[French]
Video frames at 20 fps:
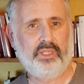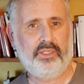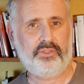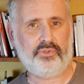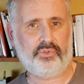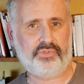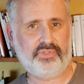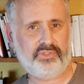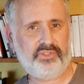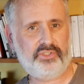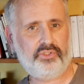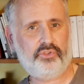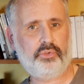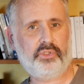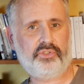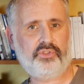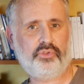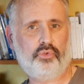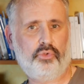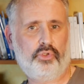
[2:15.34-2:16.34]
Dans cette
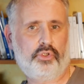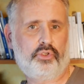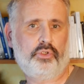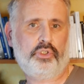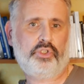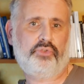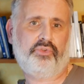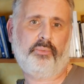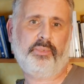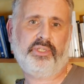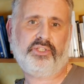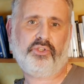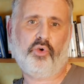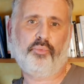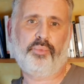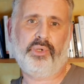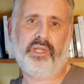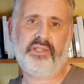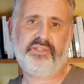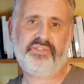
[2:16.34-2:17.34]
situation, le coach va mettre en
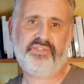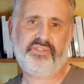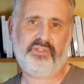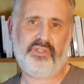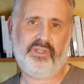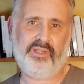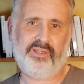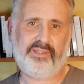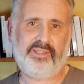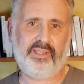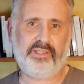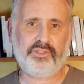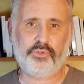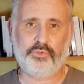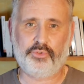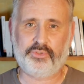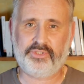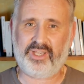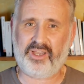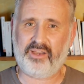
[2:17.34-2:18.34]
place un cadre
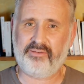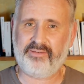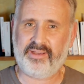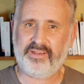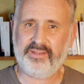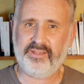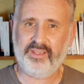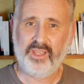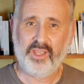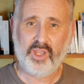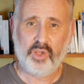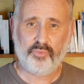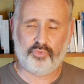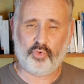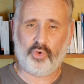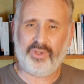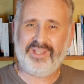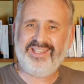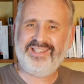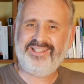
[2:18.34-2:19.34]
de travail
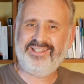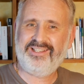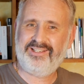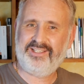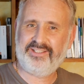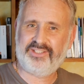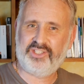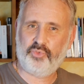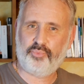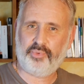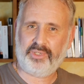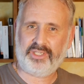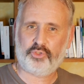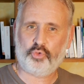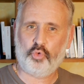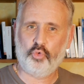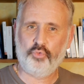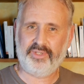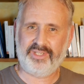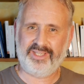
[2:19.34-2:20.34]
pour aider l'équipe à
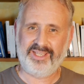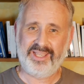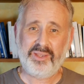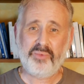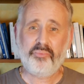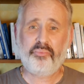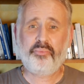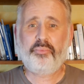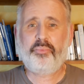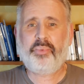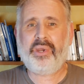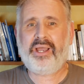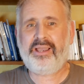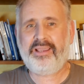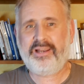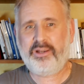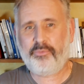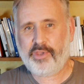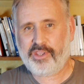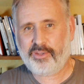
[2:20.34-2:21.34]
trouver par
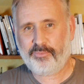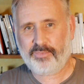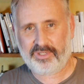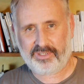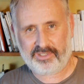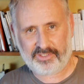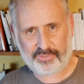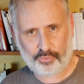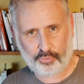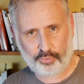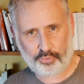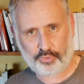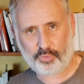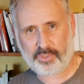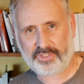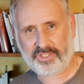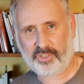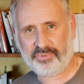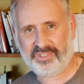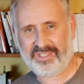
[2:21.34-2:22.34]
elle-même la
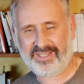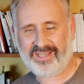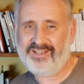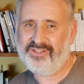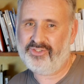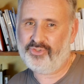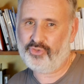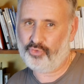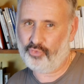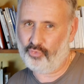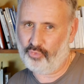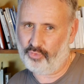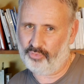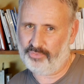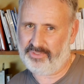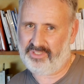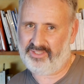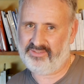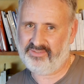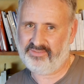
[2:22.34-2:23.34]
solution adaptée à son
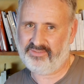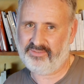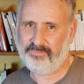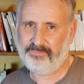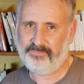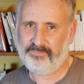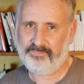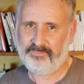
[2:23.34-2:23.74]
contexte.